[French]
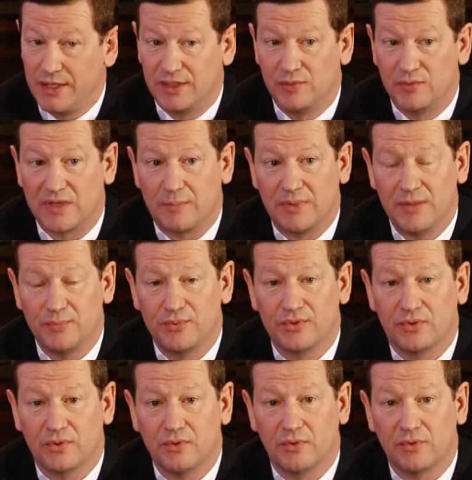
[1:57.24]
qui nous appelaient,
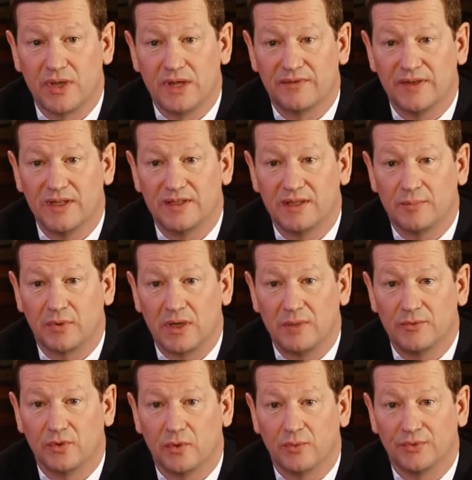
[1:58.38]
puisqu'on avait des
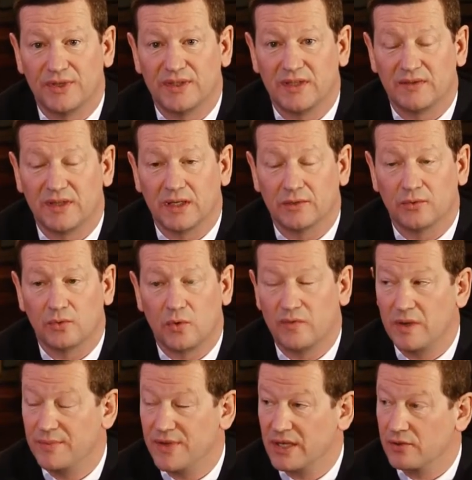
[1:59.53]
problèmes de remontée de TVA. Donc on
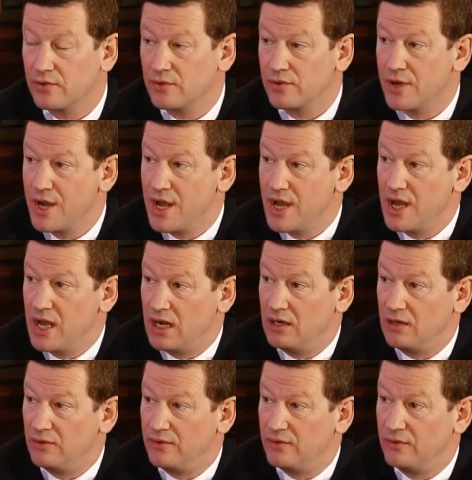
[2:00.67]
voit bien que
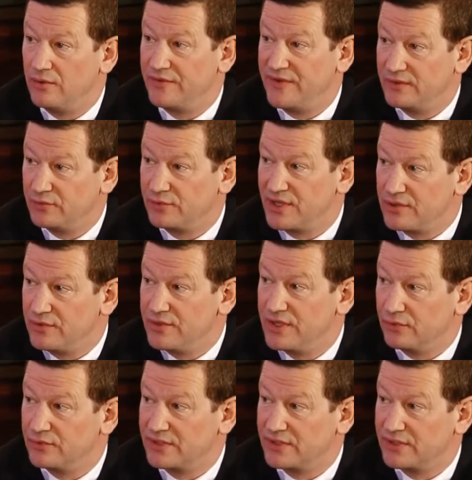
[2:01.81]
le, fait de détenir